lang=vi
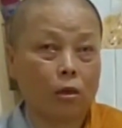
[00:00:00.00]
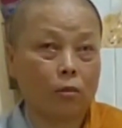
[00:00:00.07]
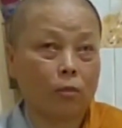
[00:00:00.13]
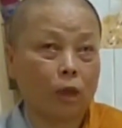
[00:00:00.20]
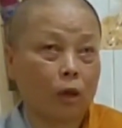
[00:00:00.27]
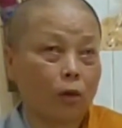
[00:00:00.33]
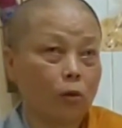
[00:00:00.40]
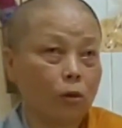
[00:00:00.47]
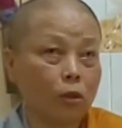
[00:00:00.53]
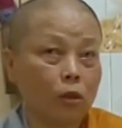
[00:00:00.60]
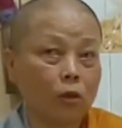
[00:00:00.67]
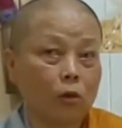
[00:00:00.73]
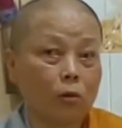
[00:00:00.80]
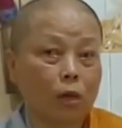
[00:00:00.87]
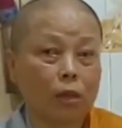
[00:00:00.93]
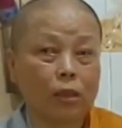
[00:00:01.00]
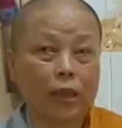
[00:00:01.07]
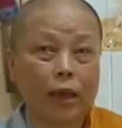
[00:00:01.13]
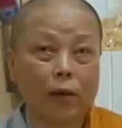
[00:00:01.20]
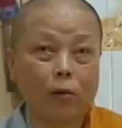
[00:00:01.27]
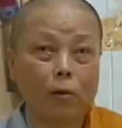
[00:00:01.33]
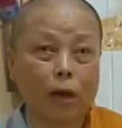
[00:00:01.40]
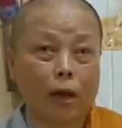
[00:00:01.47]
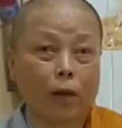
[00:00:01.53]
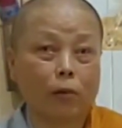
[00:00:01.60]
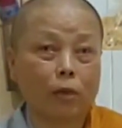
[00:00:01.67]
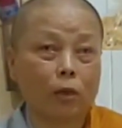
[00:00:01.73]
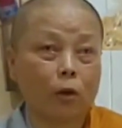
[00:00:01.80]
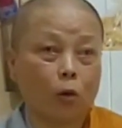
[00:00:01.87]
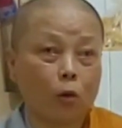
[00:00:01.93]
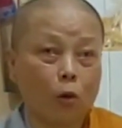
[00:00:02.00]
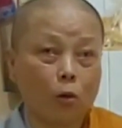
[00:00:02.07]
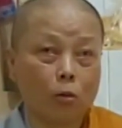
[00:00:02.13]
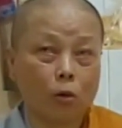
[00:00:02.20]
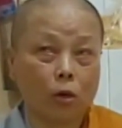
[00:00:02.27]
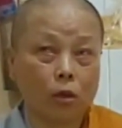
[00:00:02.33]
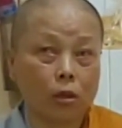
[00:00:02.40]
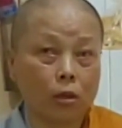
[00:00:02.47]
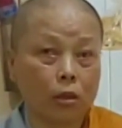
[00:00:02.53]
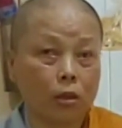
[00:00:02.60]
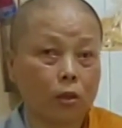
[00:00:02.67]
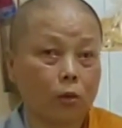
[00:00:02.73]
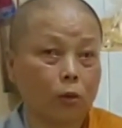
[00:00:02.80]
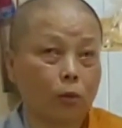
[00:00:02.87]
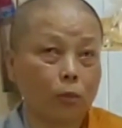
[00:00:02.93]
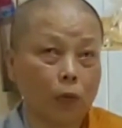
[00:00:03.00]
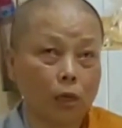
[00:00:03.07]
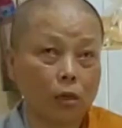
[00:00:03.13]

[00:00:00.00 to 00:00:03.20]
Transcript: Mà dạ. Hồi lúc trước cô Phật giáo Hòa Hảo thì cô cũng không có đăng cái vụ tống binh.